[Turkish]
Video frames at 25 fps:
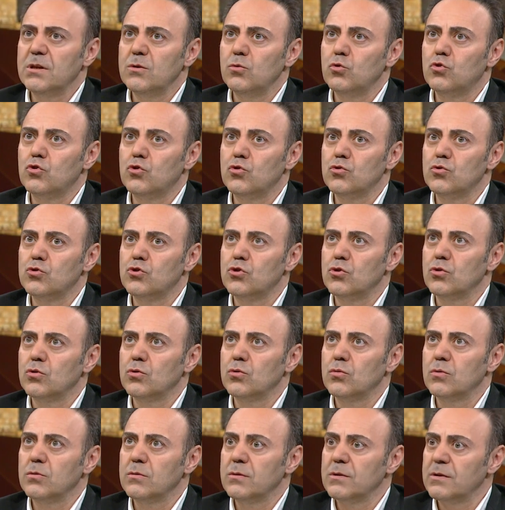üçüncü
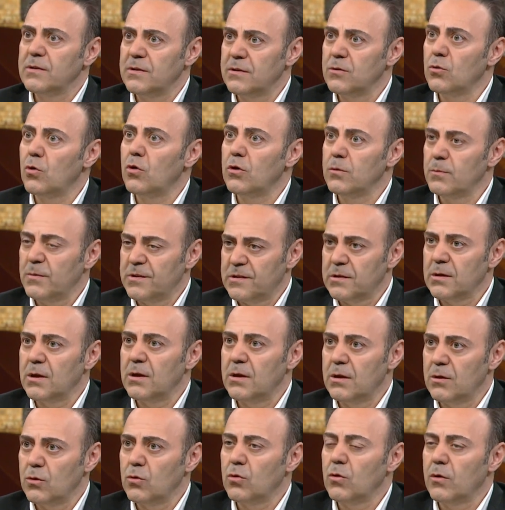yılı olması
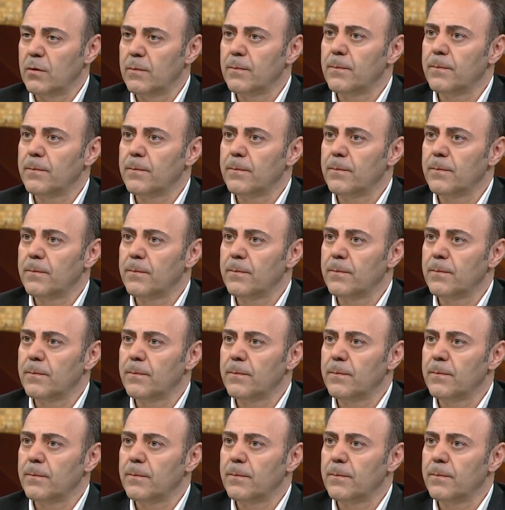gerekiyor.